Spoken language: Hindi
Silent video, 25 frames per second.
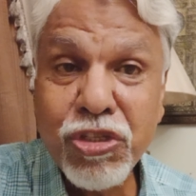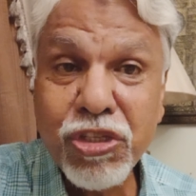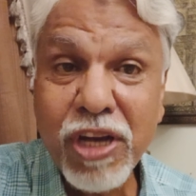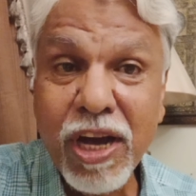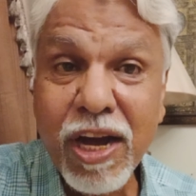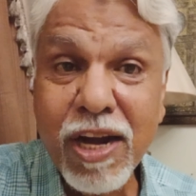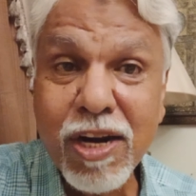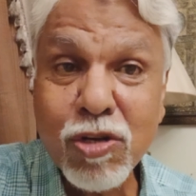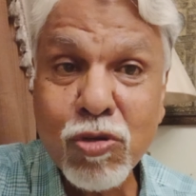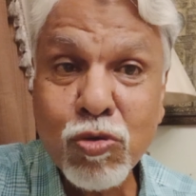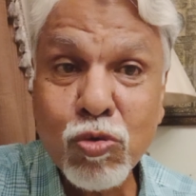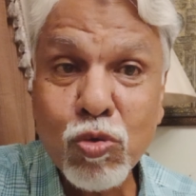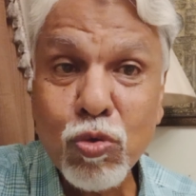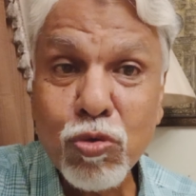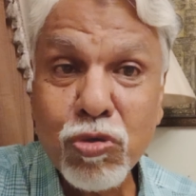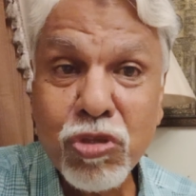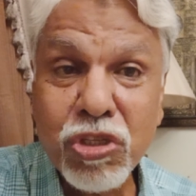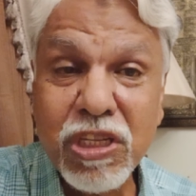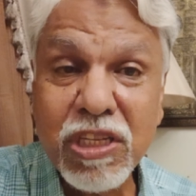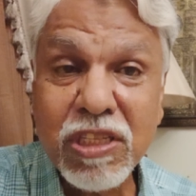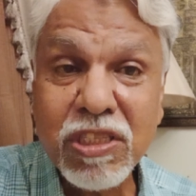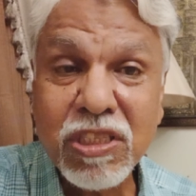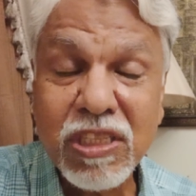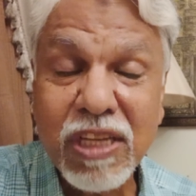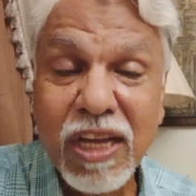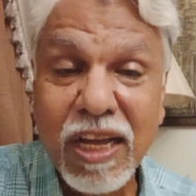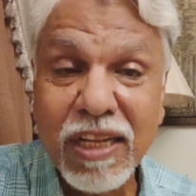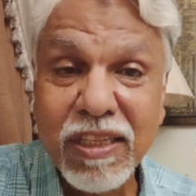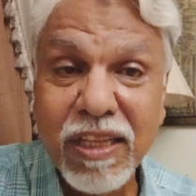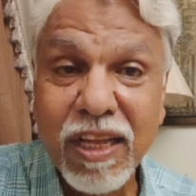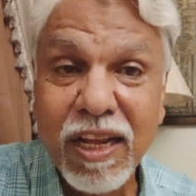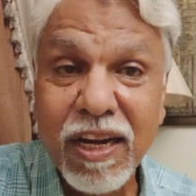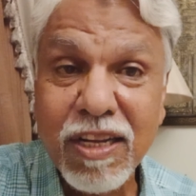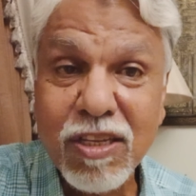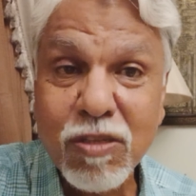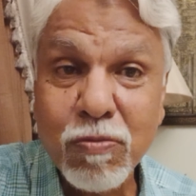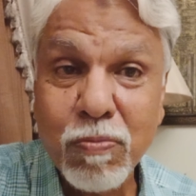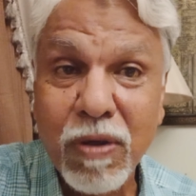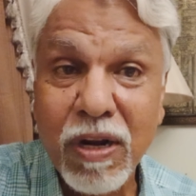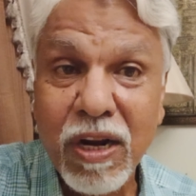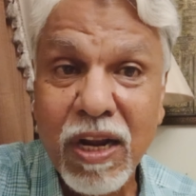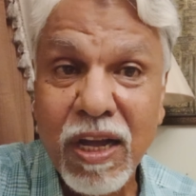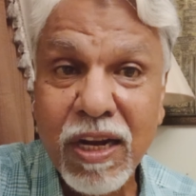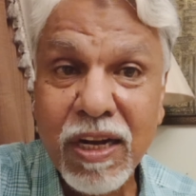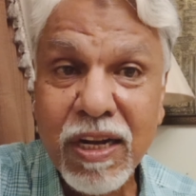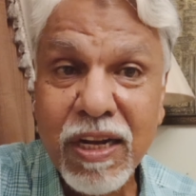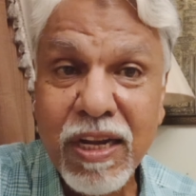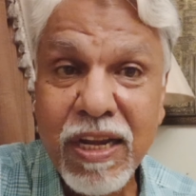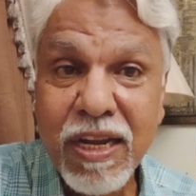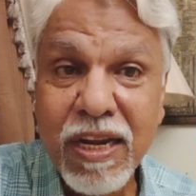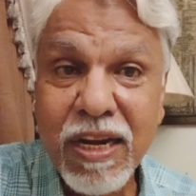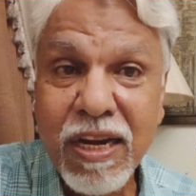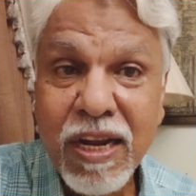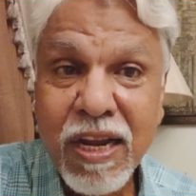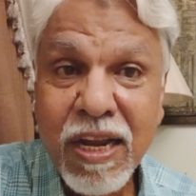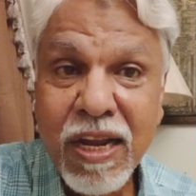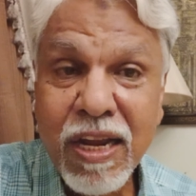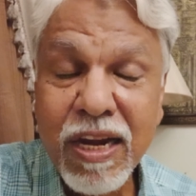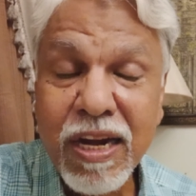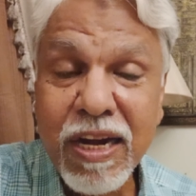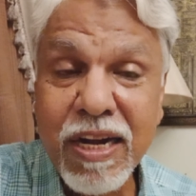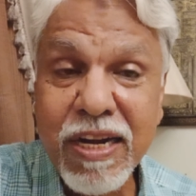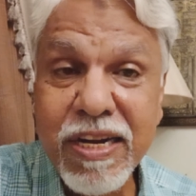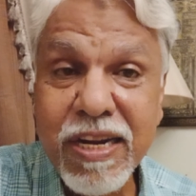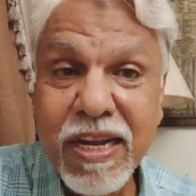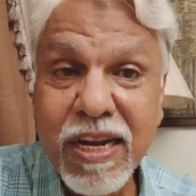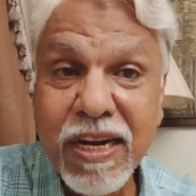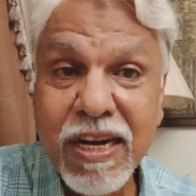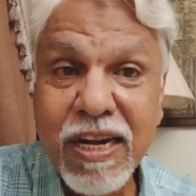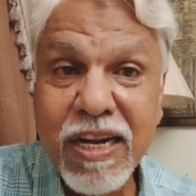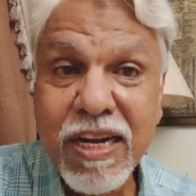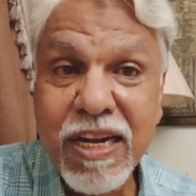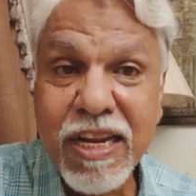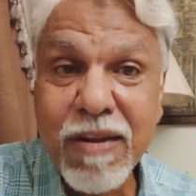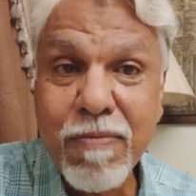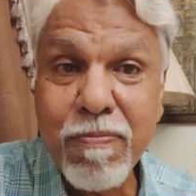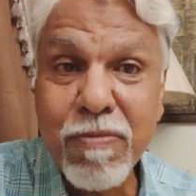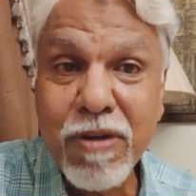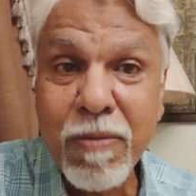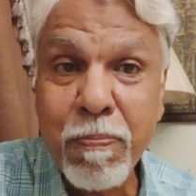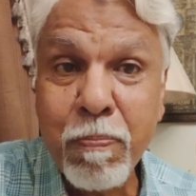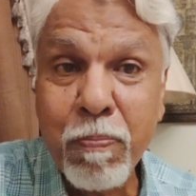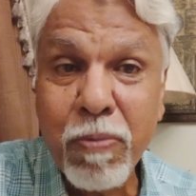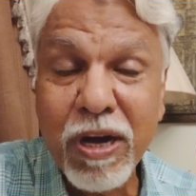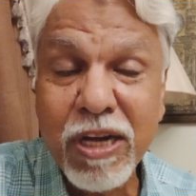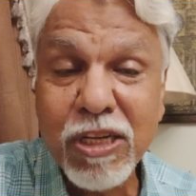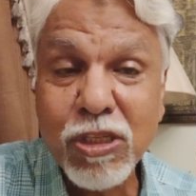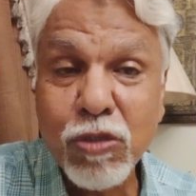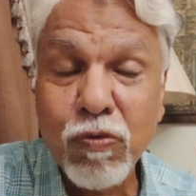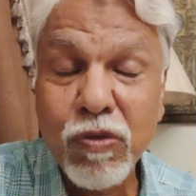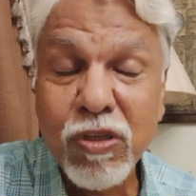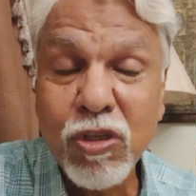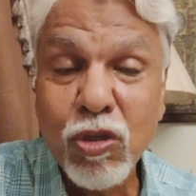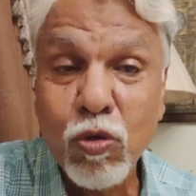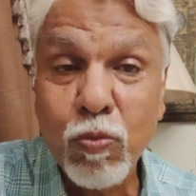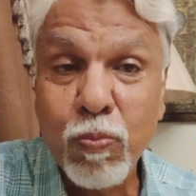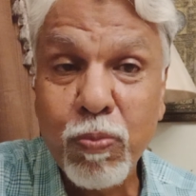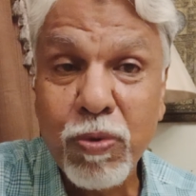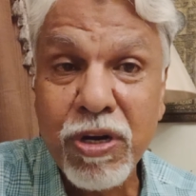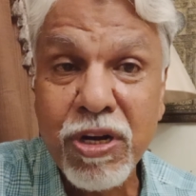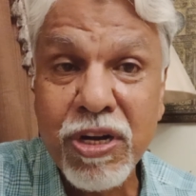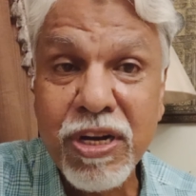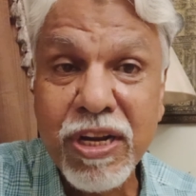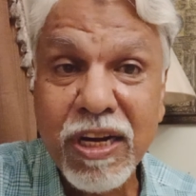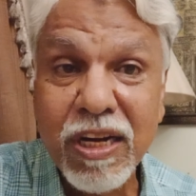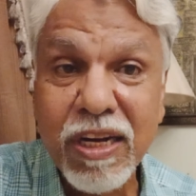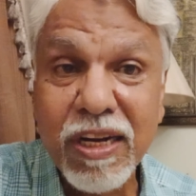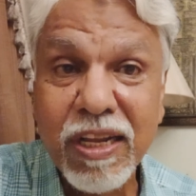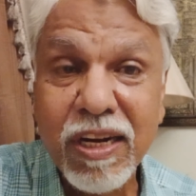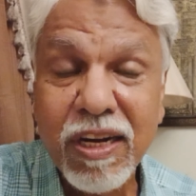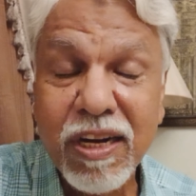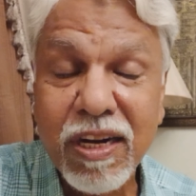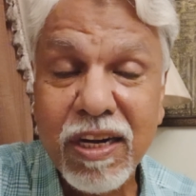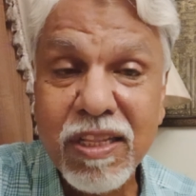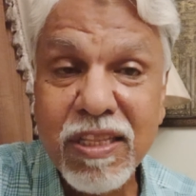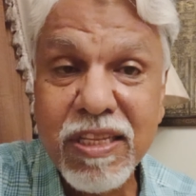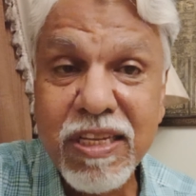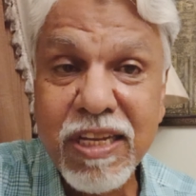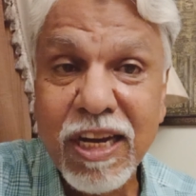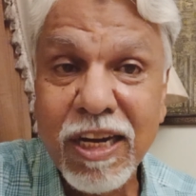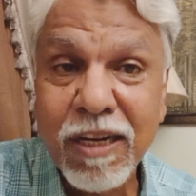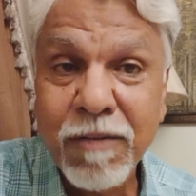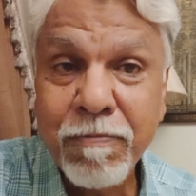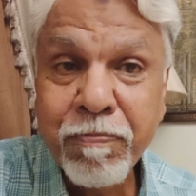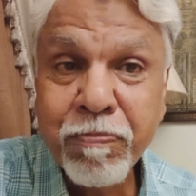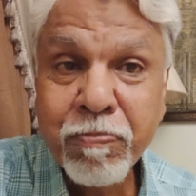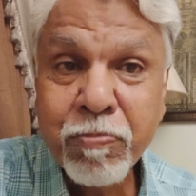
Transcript: 400 से ज़्यादा रन बना के इंडिया की टीम ने पाँच विकेटों पर डिक्लेयर कर दिया